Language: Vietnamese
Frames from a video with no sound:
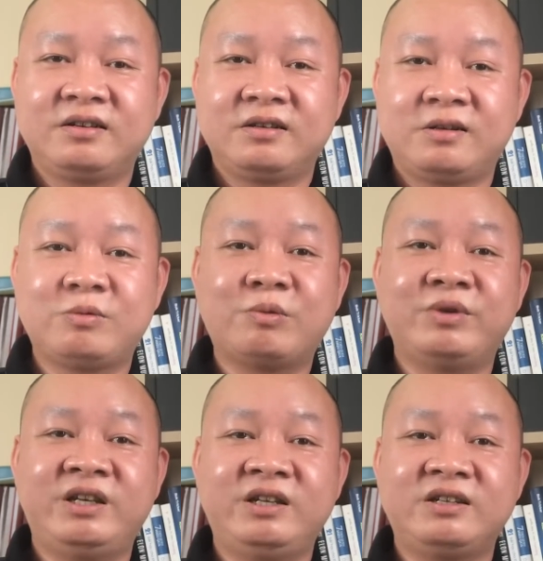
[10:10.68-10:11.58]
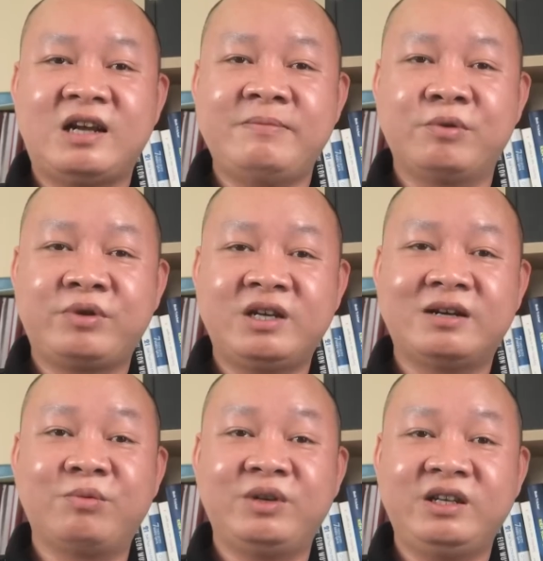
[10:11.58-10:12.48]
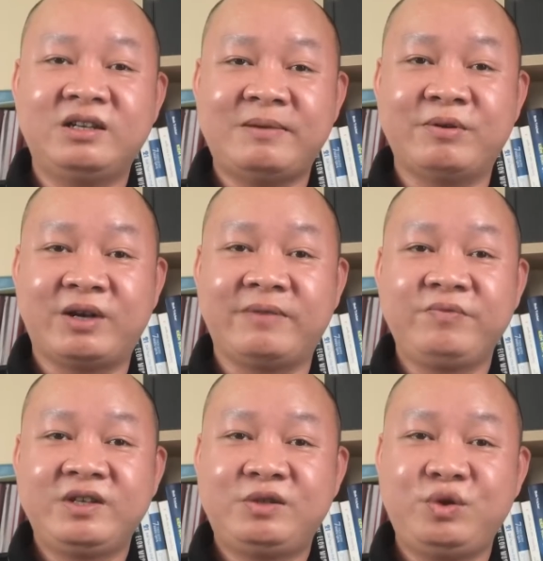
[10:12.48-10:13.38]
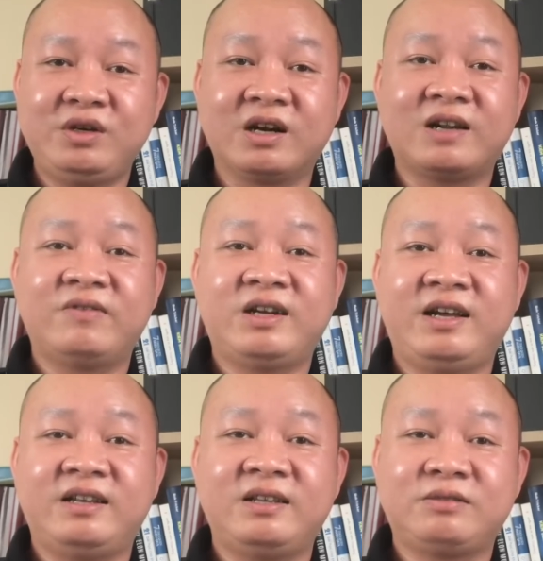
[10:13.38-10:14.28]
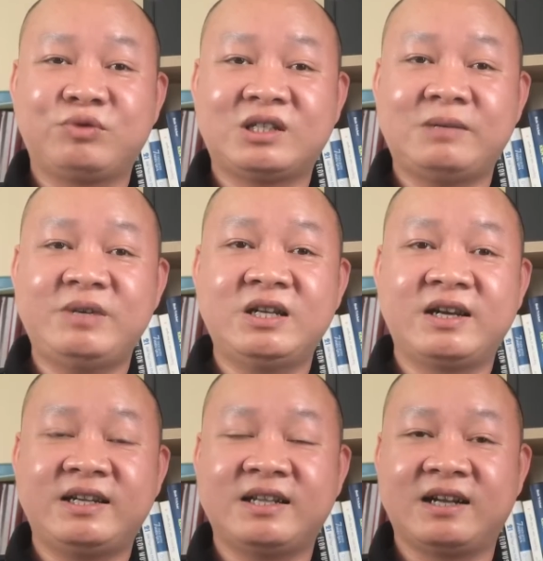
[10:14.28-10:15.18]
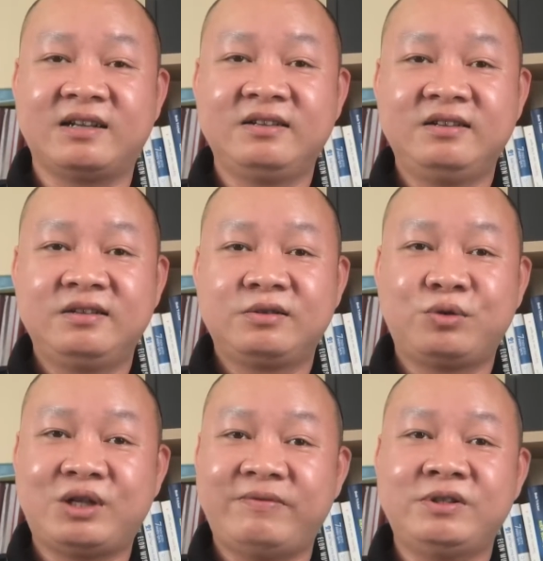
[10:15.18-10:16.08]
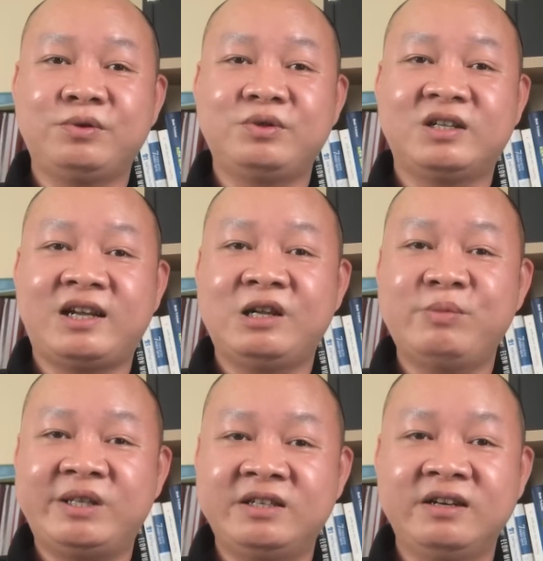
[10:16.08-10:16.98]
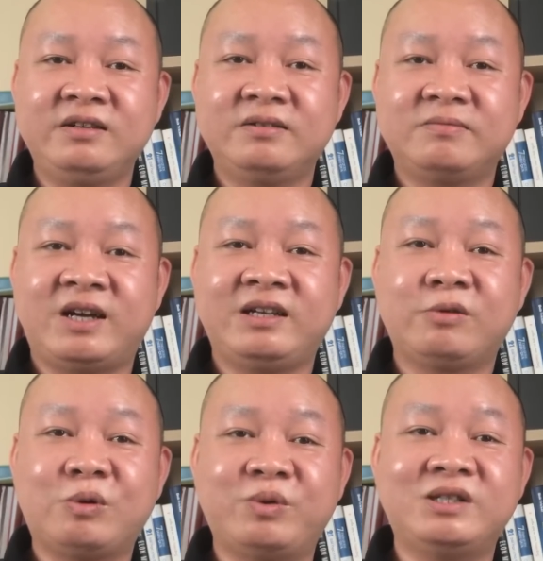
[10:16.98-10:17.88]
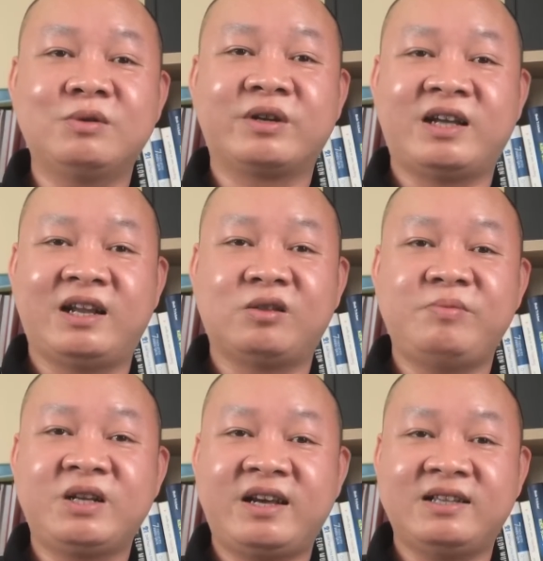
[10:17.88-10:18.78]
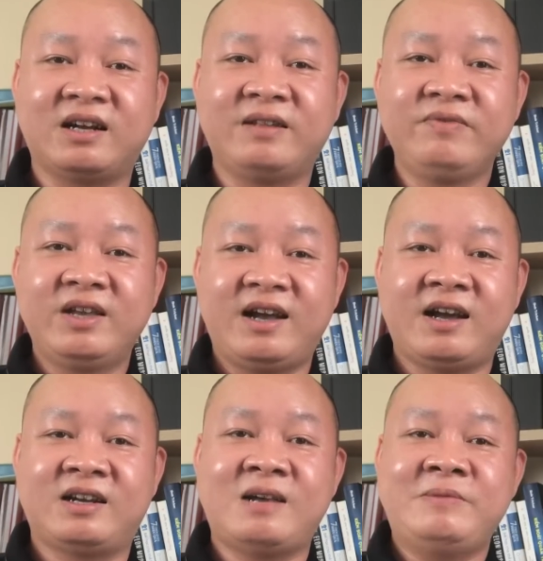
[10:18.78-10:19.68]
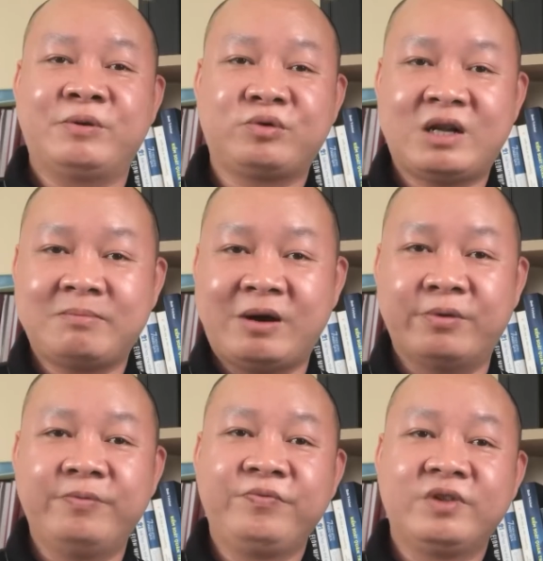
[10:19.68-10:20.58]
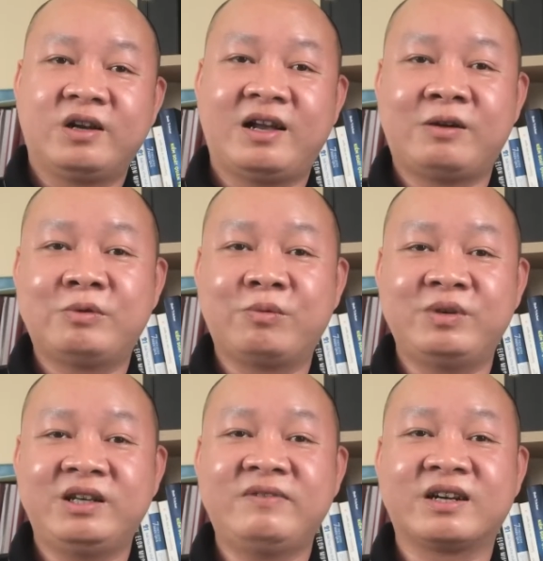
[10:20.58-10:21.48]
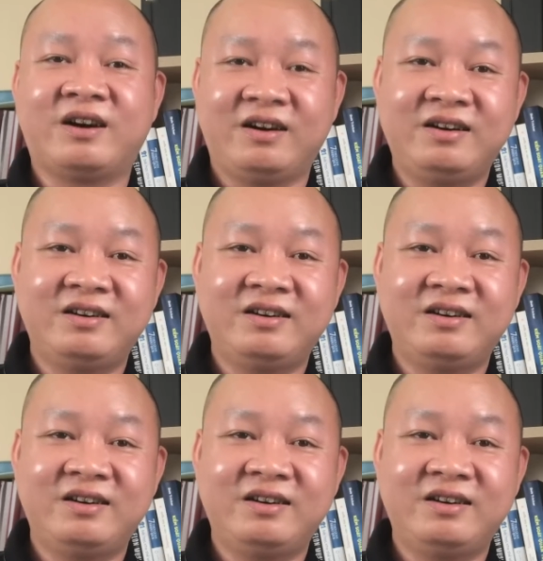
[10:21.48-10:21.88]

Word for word: không đồng ý đại biểu kia là đồng ý đại biểu này khi truy ngược lại vấn đề thì chúng ta sẽ biết được ngay rằng là tôi chỉ ví dụ như là anh Lưu Bình Nhưỡng mà anh không đồng ý dự luật này là tôi biết ngay rằng là à đại biểu tôi đang bầu là không đồng ý cái việc đó